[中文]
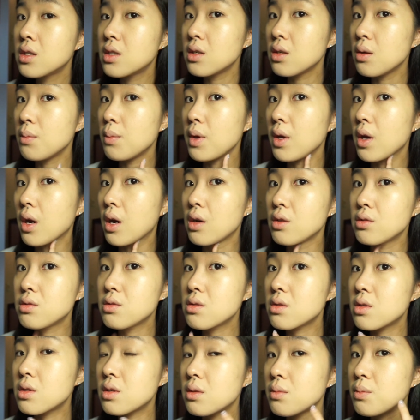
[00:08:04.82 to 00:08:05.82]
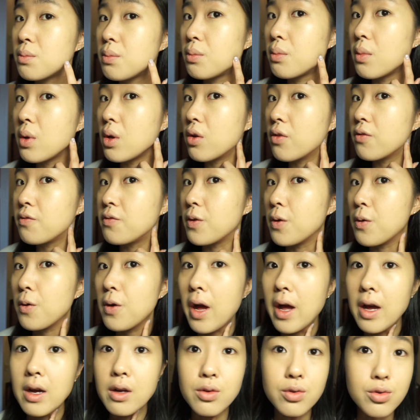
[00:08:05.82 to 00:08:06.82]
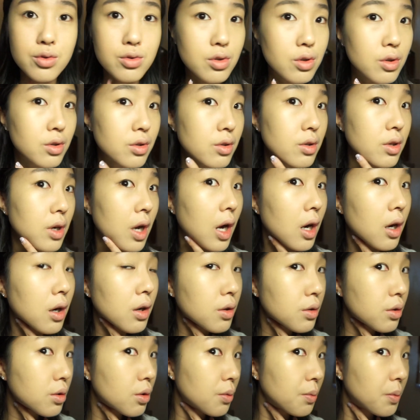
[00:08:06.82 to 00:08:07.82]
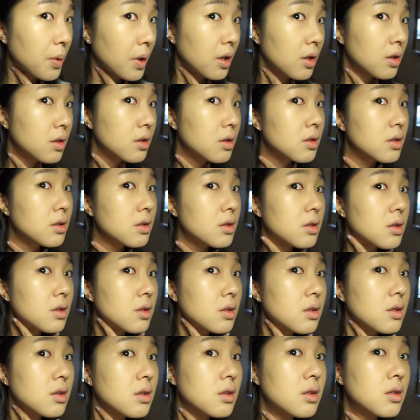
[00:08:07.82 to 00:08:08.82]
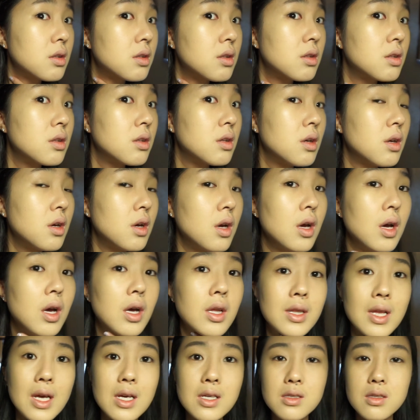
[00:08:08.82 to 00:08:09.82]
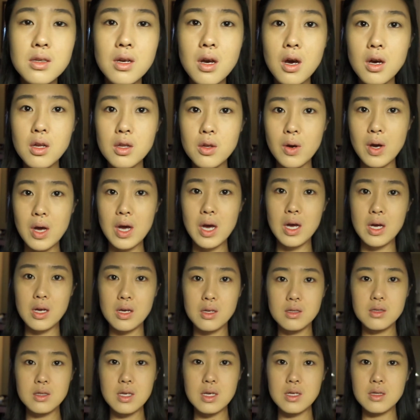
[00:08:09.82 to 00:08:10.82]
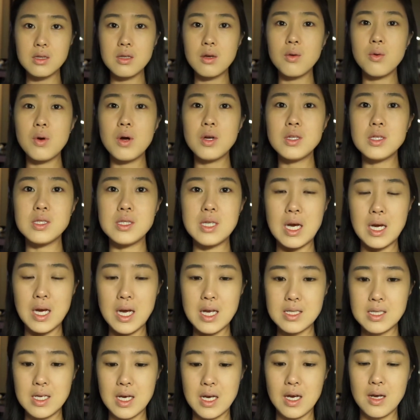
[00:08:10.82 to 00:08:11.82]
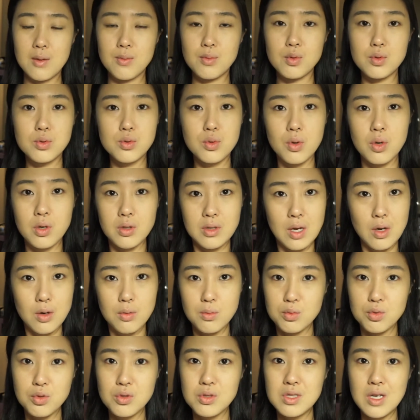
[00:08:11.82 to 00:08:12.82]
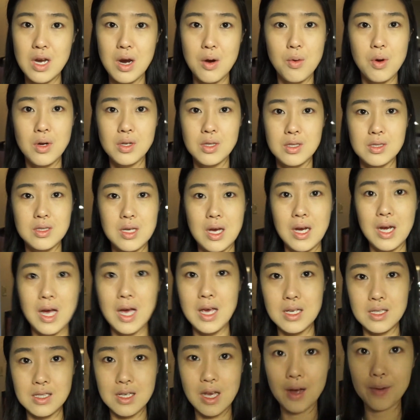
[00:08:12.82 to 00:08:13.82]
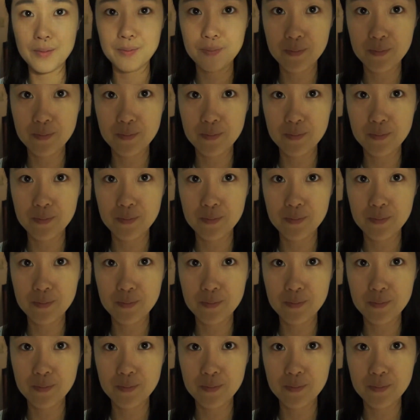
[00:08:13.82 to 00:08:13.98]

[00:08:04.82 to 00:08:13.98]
有没有，就是没有粉感很重。然后右边，它色号的话在灯光底下看起来还不错。那我们去自然光底下看一下。